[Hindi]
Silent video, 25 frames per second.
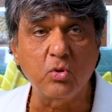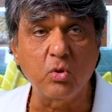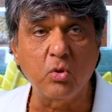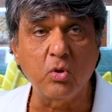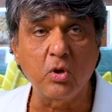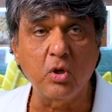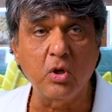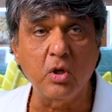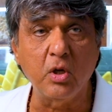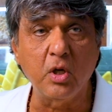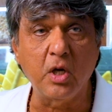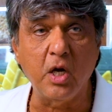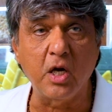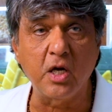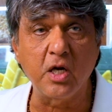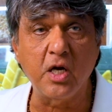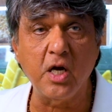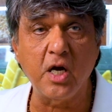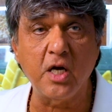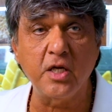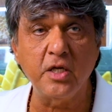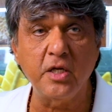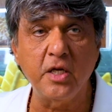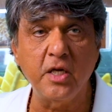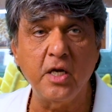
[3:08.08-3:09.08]
तो
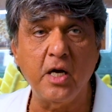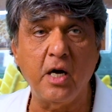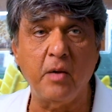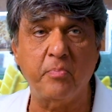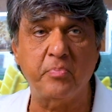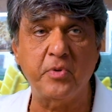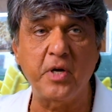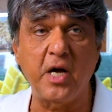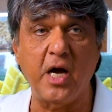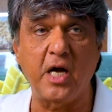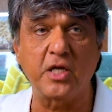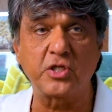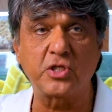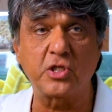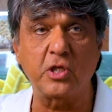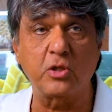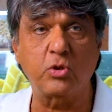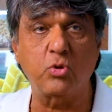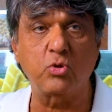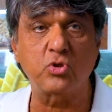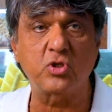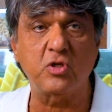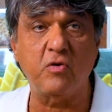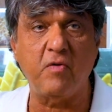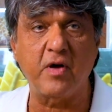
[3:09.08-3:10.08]
गंगा ने अपना आंचल
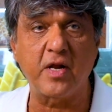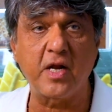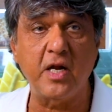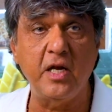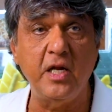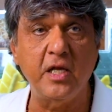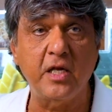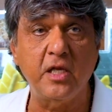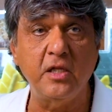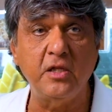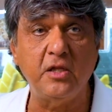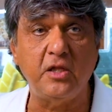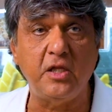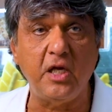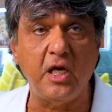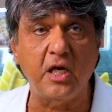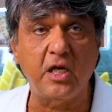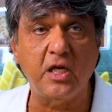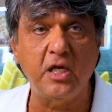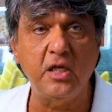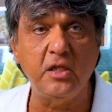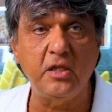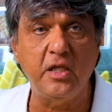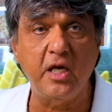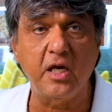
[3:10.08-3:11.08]
तो संवारा लेकिन
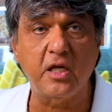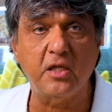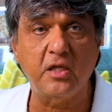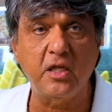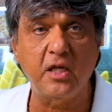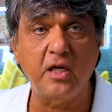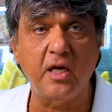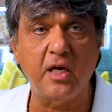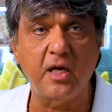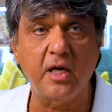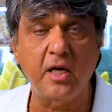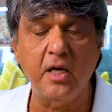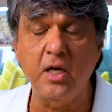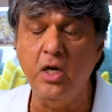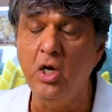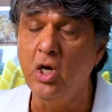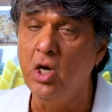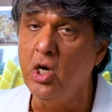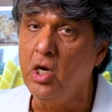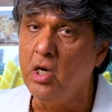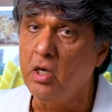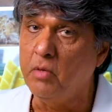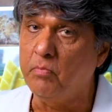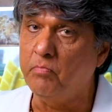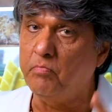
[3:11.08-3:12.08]
देख ही देखते रह गए
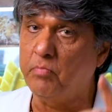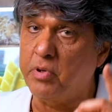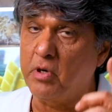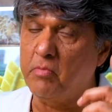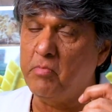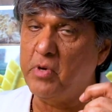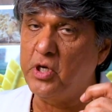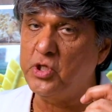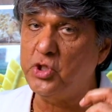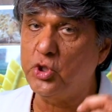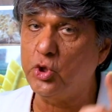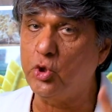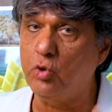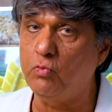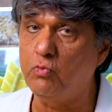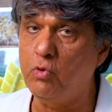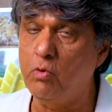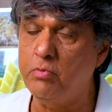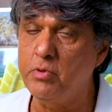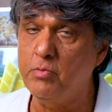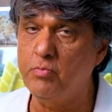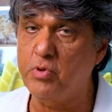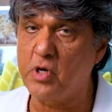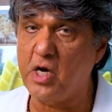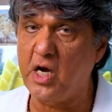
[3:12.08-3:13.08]
ब्रह्मा जी को
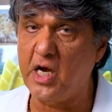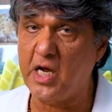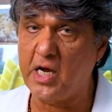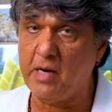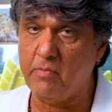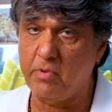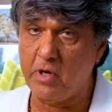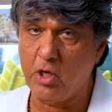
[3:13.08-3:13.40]
वो भी बुरा लगा